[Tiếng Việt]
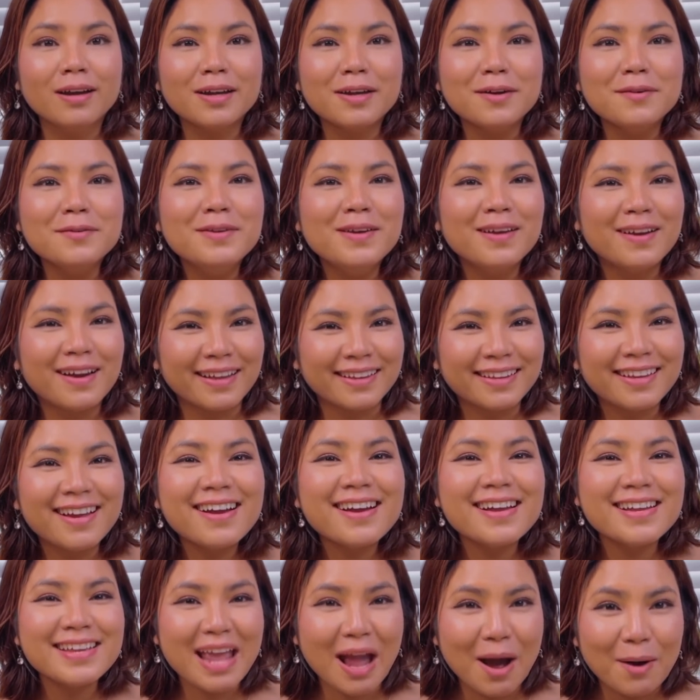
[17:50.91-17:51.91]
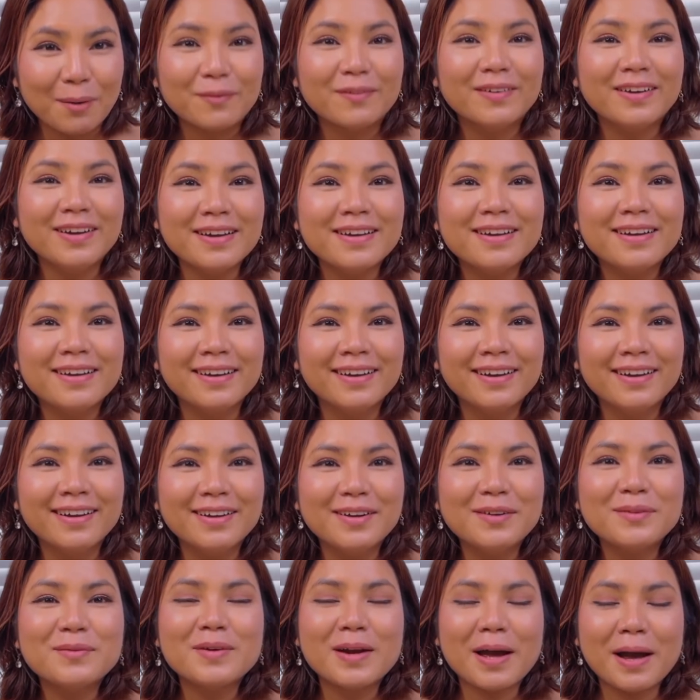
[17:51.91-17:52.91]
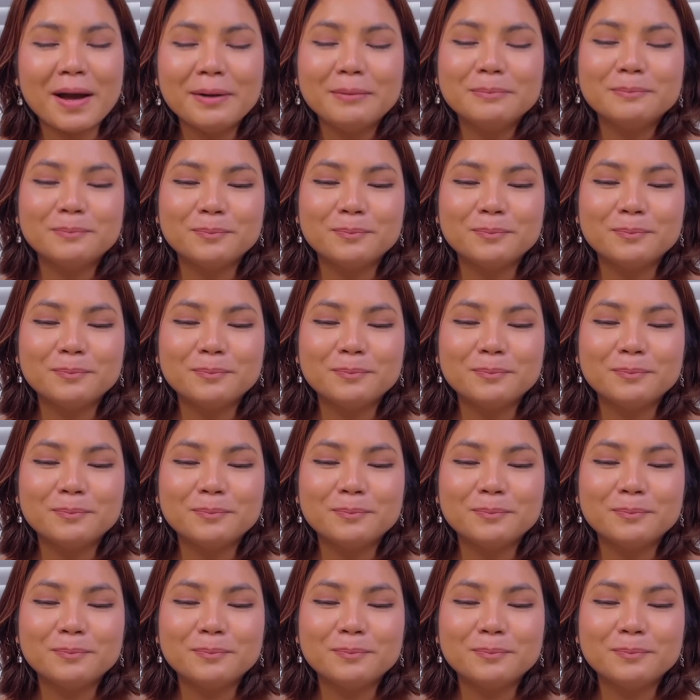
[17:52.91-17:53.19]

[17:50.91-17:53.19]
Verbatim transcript: kiểu như là thất vọng á lúc đó